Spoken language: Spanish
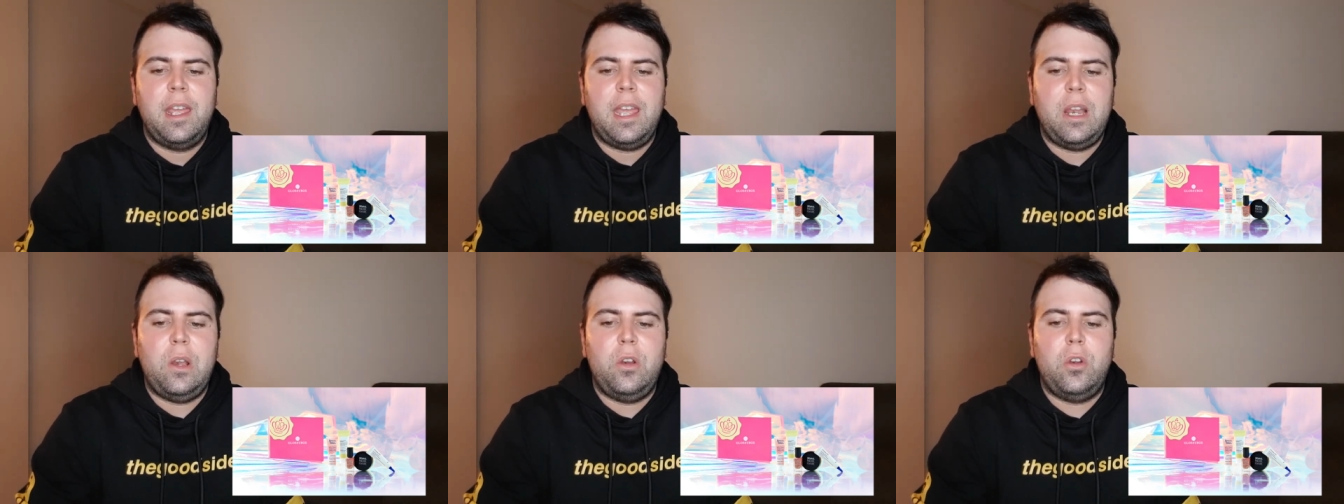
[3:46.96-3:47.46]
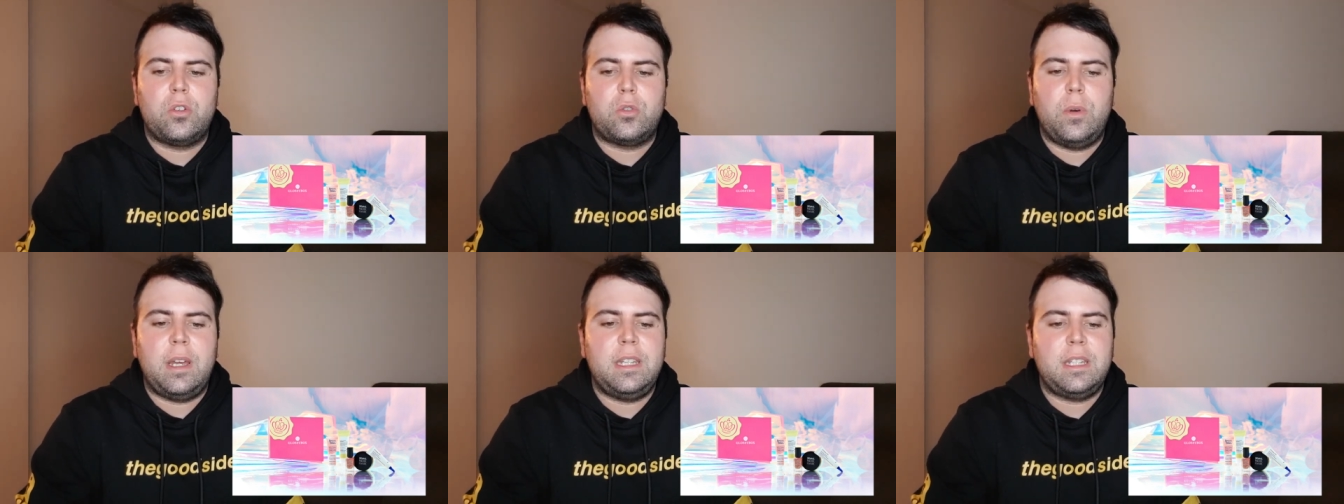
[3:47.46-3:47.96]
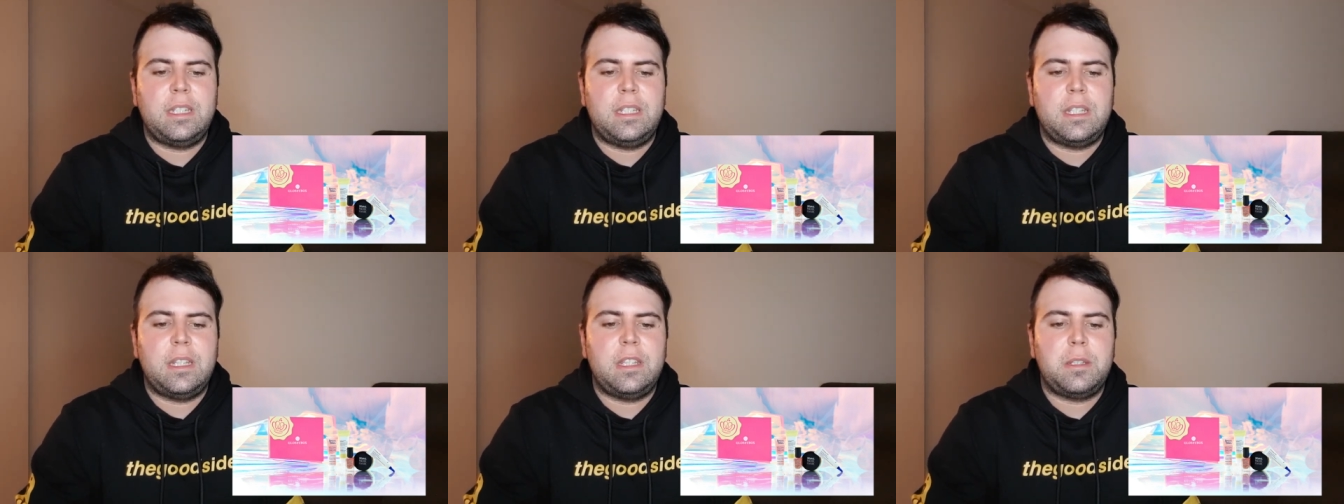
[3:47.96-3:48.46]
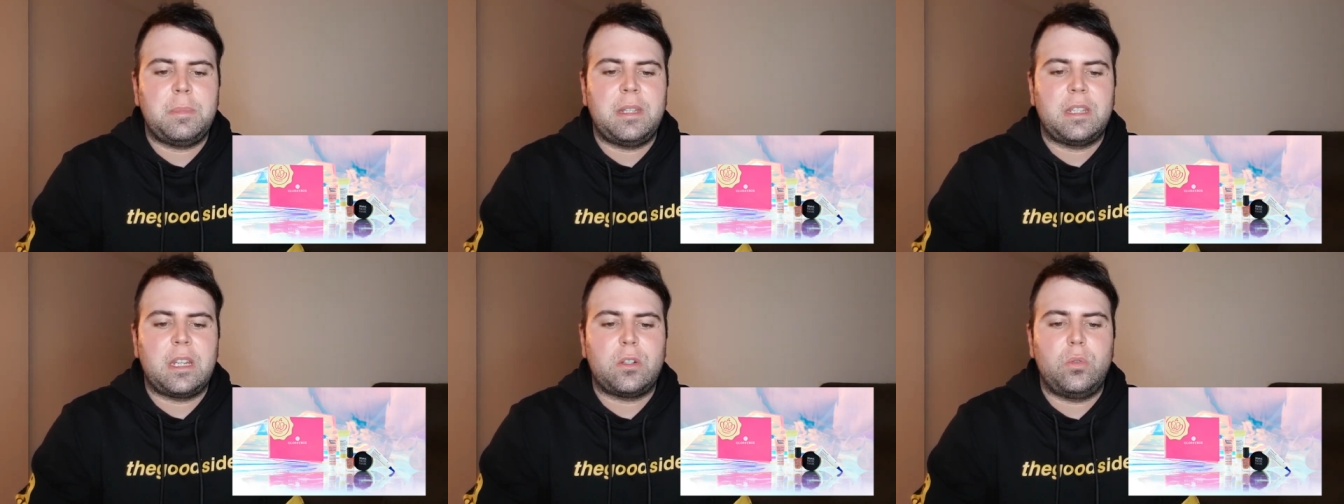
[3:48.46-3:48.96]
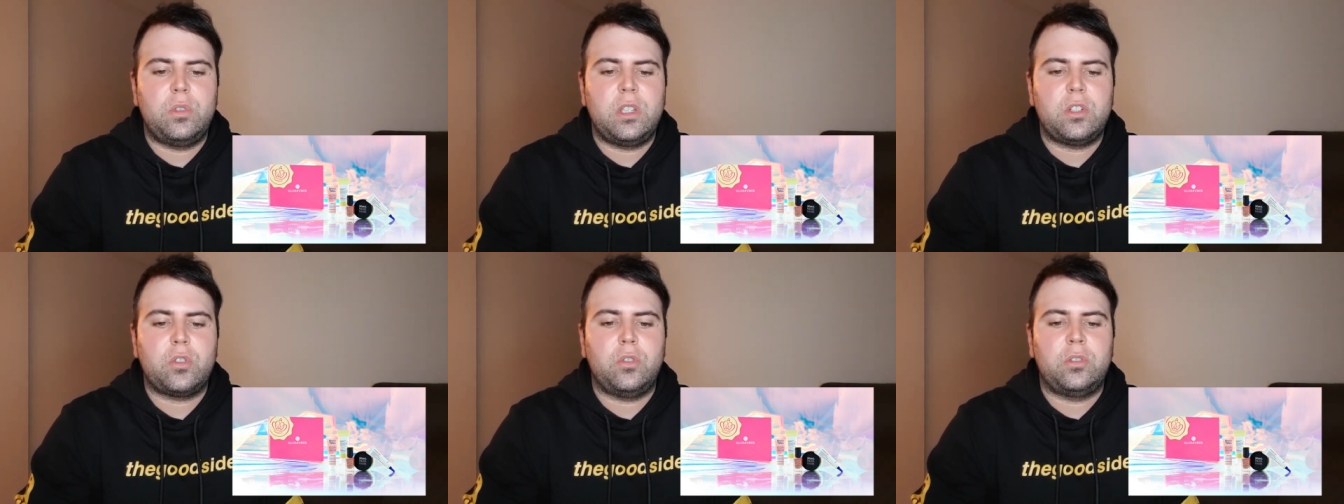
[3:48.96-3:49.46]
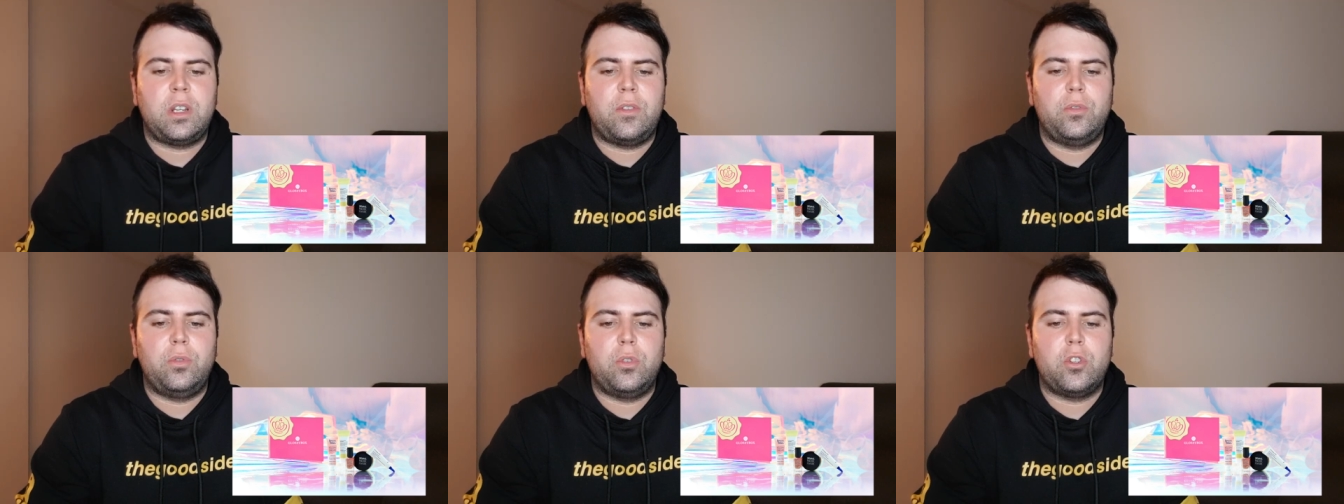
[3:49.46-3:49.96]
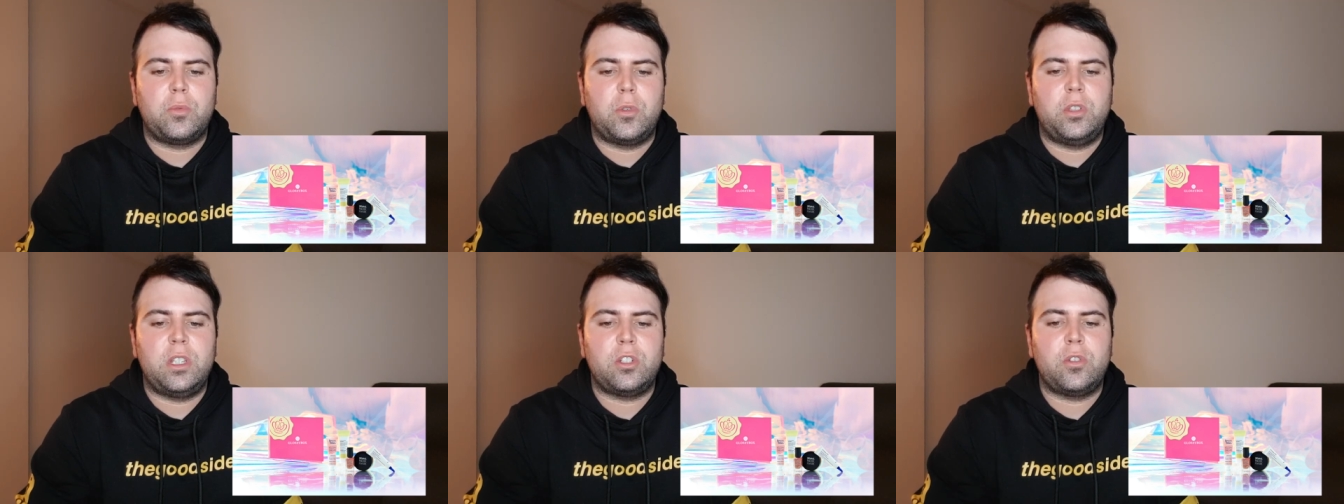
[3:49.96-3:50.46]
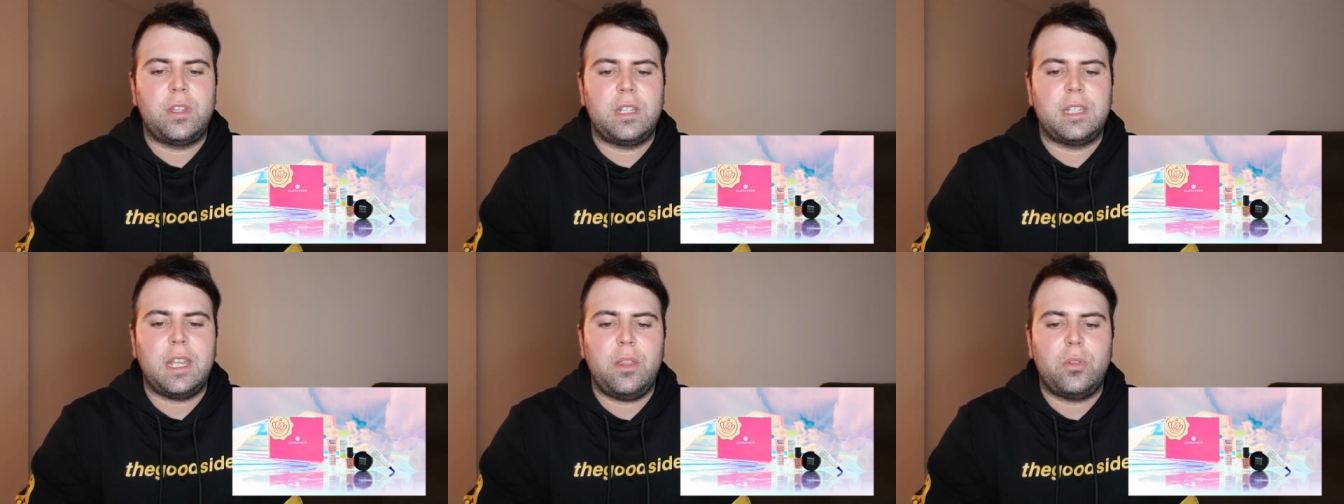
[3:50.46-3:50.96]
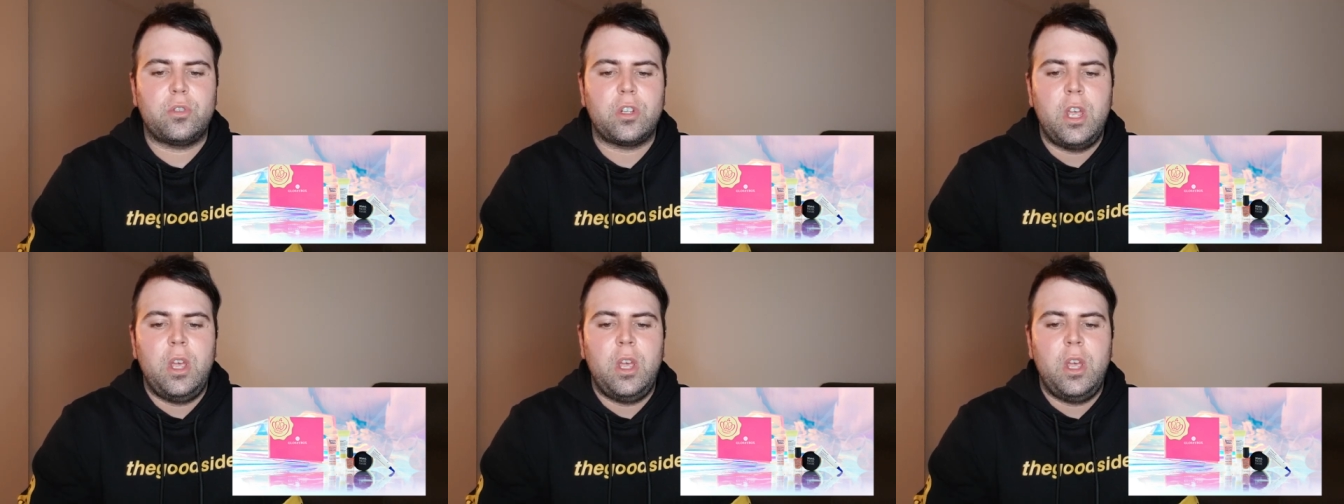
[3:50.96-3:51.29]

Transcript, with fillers: los lugares existentes mientras luchas contra futuros brotes no deseados.